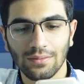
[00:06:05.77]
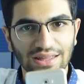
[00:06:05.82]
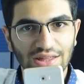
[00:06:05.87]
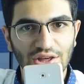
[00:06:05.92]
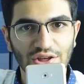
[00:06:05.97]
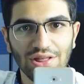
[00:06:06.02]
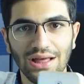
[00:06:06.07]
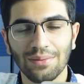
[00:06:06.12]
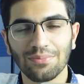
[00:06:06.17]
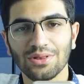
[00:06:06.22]

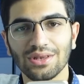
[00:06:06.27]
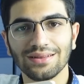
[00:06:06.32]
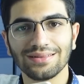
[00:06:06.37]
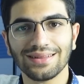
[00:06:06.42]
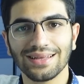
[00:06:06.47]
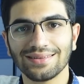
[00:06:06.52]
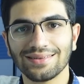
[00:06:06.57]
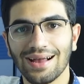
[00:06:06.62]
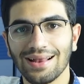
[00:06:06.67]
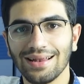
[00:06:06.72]

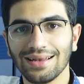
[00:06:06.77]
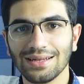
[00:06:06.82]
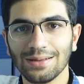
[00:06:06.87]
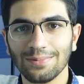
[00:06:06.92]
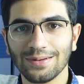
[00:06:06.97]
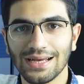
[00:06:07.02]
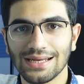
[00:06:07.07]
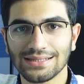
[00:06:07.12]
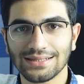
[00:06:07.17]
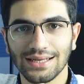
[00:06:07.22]
İşlemcinin
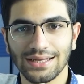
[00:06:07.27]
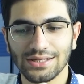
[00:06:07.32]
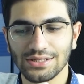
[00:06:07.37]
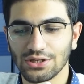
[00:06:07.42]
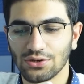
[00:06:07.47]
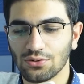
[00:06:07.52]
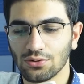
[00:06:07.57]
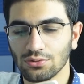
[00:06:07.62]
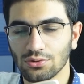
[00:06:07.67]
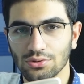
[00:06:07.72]
detaylarına biraz
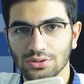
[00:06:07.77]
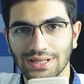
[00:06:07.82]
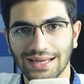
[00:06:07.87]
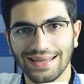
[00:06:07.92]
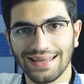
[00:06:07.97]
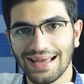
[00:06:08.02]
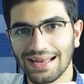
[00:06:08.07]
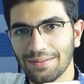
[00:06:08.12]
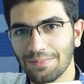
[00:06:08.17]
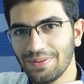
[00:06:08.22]
değinecek
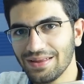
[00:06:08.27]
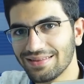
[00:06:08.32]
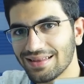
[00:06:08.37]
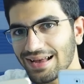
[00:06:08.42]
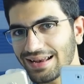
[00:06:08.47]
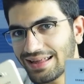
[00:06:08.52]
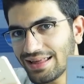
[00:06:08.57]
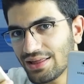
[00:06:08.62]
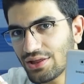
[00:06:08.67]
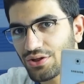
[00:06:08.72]
olursak yani bir
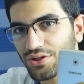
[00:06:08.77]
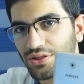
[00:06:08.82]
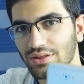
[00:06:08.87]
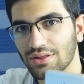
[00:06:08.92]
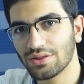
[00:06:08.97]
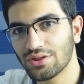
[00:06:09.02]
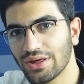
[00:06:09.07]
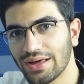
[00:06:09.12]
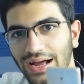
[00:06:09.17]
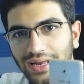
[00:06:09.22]
tane iş,
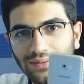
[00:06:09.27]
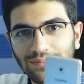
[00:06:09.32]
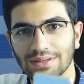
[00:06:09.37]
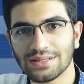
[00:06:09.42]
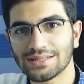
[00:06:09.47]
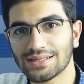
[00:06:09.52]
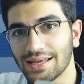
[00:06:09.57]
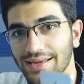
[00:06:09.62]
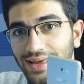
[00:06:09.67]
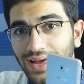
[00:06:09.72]
şey
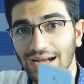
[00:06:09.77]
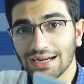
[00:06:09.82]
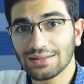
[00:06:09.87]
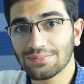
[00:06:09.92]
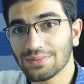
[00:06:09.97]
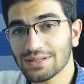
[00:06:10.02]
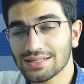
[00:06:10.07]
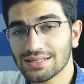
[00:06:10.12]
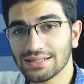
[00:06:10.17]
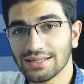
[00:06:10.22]
artması, sayı
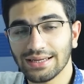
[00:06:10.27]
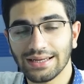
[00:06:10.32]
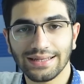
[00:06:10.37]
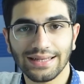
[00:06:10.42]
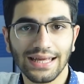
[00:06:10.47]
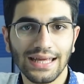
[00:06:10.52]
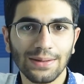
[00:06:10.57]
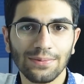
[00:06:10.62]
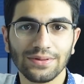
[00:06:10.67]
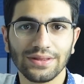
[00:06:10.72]
artması
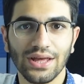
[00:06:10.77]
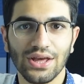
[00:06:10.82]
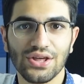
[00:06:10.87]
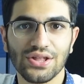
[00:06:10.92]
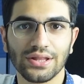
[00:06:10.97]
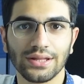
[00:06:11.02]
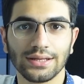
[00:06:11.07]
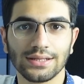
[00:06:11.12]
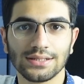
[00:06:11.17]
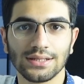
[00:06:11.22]
ne gibi
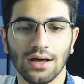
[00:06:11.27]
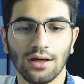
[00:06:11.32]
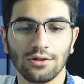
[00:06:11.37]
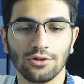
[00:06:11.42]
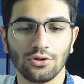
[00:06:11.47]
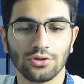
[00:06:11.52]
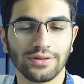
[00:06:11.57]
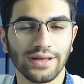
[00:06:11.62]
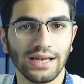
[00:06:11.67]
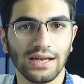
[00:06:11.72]
değişiklik
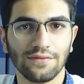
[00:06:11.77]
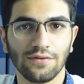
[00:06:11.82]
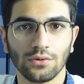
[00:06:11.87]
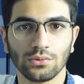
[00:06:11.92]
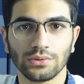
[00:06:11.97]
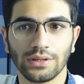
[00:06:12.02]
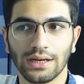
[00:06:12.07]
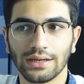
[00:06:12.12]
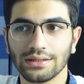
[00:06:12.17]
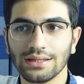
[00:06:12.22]
sağlıyor
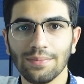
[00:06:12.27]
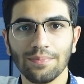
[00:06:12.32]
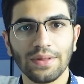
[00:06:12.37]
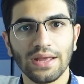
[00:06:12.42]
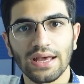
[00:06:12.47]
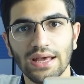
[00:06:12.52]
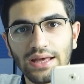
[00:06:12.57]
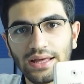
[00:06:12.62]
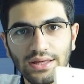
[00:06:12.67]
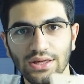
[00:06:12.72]
telefonlarda?
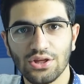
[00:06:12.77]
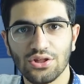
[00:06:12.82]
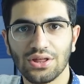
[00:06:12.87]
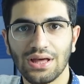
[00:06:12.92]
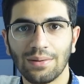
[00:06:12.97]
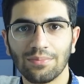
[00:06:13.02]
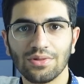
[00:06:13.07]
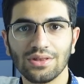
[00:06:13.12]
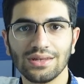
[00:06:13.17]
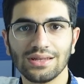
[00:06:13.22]

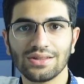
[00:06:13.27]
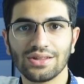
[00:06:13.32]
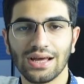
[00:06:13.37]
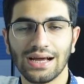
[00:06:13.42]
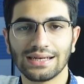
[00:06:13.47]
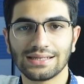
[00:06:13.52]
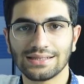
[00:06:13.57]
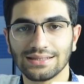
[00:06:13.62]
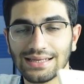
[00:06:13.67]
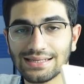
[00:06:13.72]
İşlemcinin
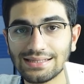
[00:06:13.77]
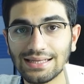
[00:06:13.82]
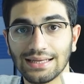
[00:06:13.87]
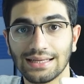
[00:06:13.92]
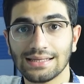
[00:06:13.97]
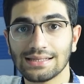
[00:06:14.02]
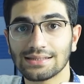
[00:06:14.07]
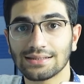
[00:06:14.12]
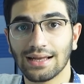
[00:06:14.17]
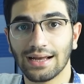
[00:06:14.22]
içerisinde
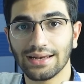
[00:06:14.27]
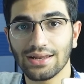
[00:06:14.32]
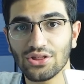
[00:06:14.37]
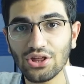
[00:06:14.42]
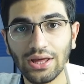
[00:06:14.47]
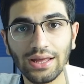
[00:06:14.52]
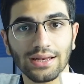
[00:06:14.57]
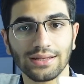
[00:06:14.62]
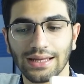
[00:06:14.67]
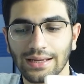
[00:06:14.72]
8 tane
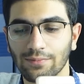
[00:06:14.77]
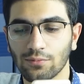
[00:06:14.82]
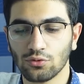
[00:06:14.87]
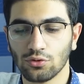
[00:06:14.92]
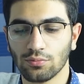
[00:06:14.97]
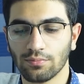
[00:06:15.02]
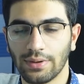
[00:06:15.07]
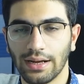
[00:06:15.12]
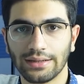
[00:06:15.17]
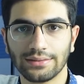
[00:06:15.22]
çekirdek
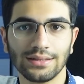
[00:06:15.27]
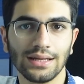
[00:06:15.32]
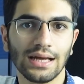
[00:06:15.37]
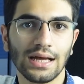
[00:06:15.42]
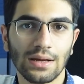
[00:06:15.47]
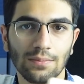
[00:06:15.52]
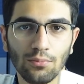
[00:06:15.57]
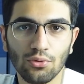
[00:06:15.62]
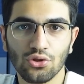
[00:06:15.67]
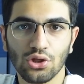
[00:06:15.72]
bulunmakta.
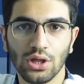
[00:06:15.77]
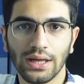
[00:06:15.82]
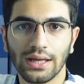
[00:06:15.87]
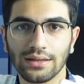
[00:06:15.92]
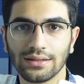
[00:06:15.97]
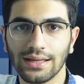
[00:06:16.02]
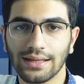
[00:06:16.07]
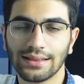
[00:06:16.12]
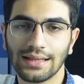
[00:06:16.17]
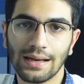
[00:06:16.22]
Bu
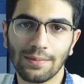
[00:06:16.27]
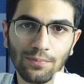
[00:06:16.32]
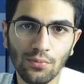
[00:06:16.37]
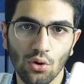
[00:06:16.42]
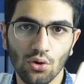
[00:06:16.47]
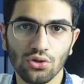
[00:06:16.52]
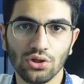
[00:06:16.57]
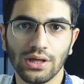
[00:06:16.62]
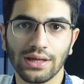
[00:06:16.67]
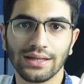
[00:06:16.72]
çekirdekler
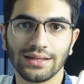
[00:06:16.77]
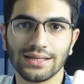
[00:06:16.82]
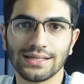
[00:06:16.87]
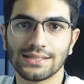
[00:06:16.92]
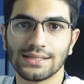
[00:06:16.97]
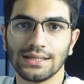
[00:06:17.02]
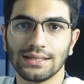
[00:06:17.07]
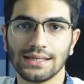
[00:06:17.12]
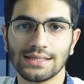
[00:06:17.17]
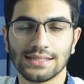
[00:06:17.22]
bir önceki
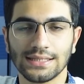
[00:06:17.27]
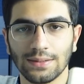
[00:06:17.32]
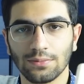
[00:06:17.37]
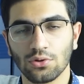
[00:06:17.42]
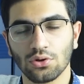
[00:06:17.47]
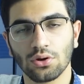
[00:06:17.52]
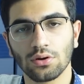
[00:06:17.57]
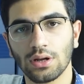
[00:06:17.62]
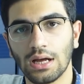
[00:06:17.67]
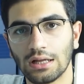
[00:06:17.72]
nesilde
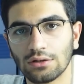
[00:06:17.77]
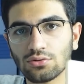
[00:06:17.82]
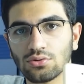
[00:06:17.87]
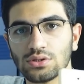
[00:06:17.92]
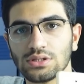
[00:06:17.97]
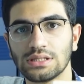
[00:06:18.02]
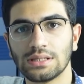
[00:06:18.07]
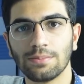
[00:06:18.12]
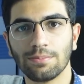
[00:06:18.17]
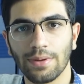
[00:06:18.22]
Snapdragon
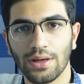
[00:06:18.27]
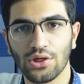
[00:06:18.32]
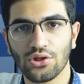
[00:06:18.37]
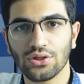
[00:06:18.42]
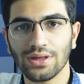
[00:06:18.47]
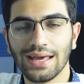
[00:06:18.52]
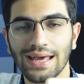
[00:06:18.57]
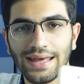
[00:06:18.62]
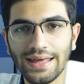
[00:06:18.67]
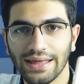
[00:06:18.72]

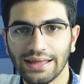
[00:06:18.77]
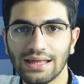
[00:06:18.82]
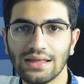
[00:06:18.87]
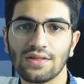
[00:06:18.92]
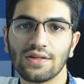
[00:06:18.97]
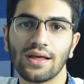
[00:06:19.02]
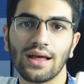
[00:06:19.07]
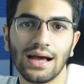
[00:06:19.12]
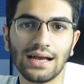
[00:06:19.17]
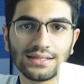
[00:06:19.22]
625'te
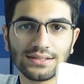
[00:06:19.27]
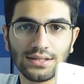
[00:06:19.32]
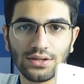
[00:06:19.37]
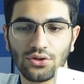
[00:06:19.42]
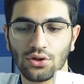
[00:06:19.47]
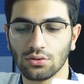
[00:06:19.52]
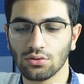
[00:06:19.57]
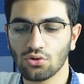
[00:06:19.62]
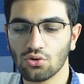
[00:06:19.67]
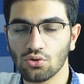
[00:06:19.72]
2
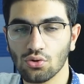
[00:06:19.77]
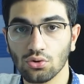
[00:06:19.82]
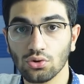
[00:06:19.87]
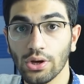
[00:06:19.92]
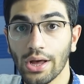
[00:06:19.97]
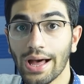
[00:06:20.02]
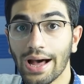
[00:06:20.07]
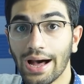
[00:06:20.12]
GHz'de çalışıyordu.